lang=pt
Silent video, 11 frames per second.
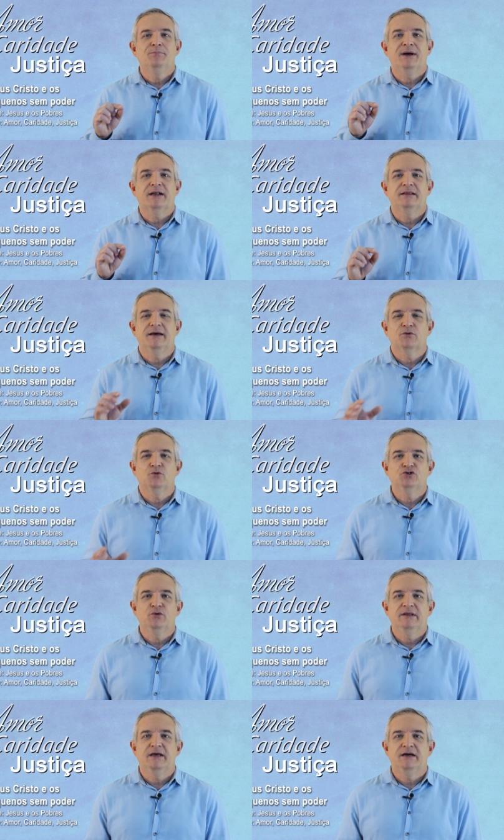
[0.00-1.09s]
Para dar
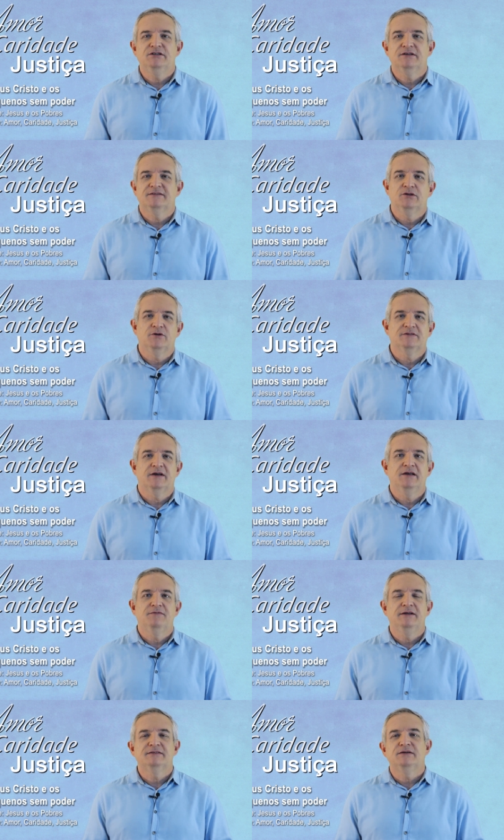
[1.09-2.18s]
continuidade a essa nossa
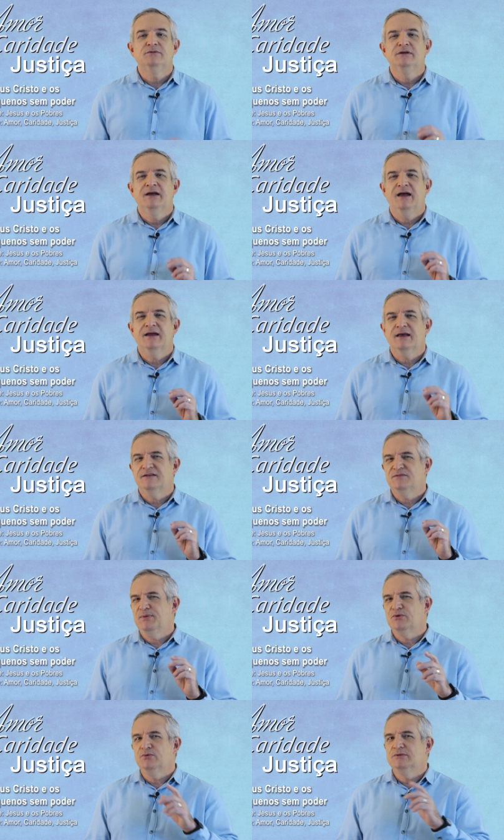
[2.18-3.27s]
reflexão, aquelas
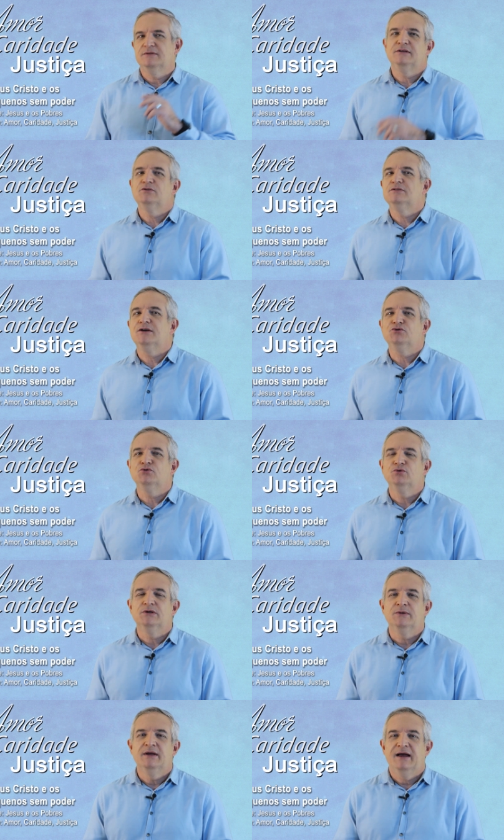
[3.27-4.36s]
perguntas que nos
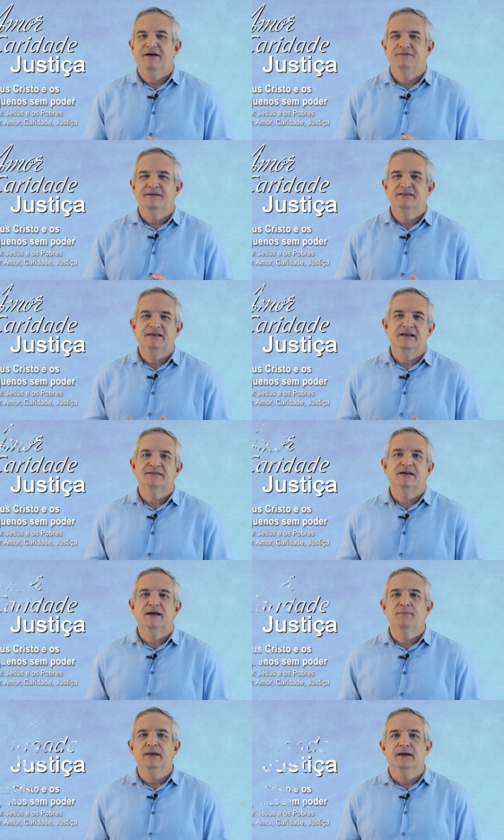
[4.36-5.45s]
ajudam a fazer essa
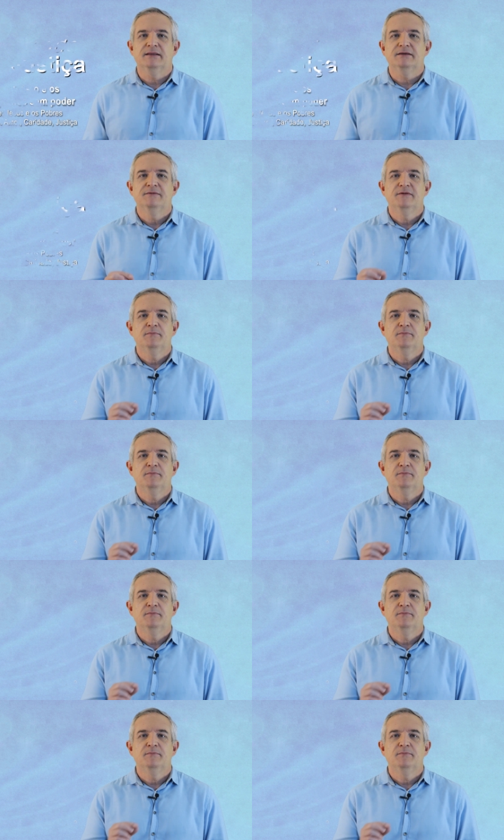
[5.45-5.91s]
caminhada.